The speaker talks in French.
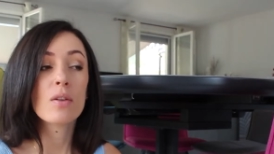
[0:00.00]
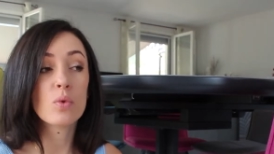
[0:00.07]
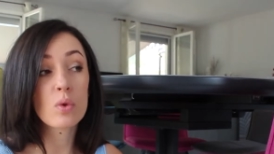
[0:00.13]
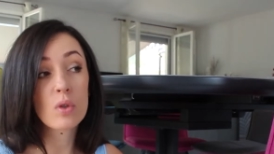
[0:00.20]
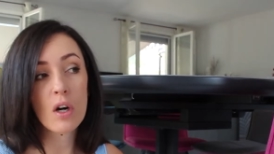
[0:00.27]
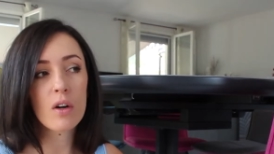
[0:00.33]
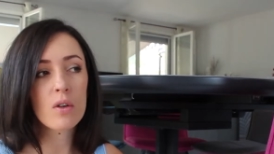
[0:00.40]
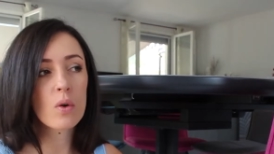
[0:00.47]

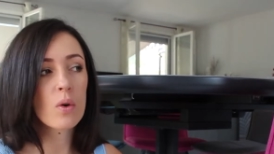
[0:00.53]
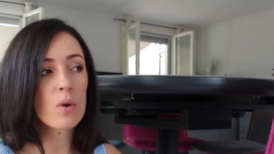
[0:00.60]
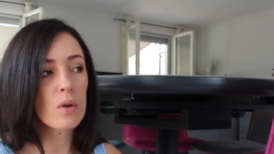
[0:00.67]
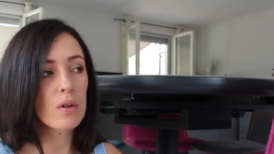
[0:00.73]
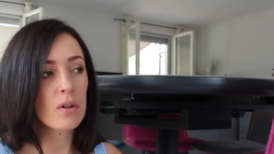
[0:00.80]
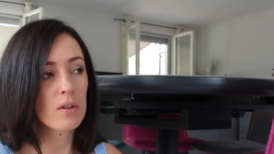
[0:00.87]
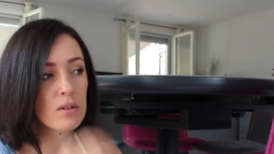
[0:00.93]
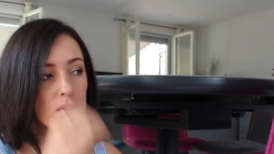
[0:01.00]
Donc en
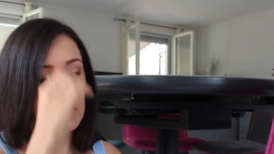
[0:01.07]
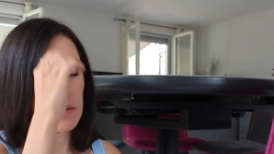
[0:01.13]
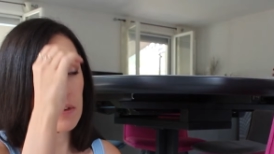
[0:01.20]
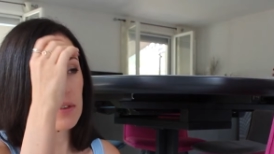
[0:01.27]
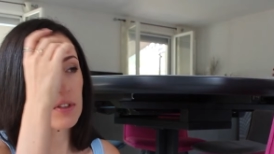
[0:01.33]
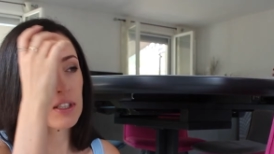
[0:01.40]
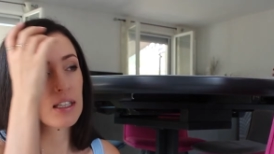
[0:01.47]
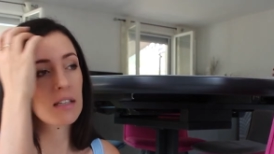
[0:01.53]
gros, euh, sur
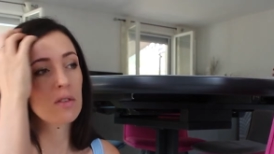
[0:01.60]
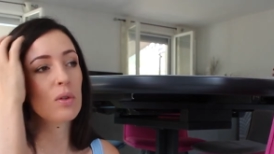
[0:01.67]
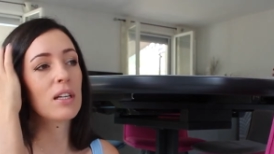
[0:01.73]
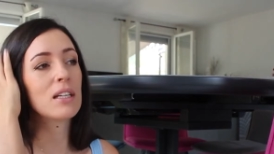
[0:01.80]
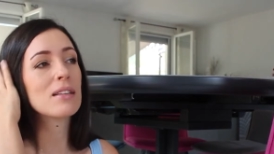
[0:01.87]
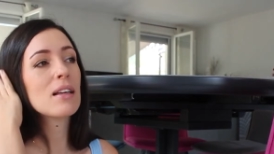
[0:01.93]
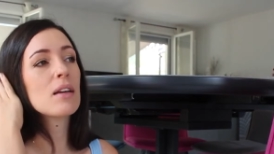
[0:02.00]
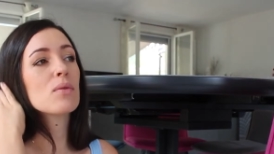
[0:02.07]
votre fil
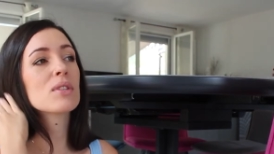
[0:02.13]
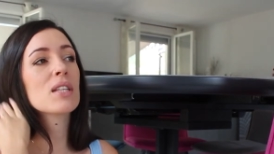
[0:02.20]
d'actualité,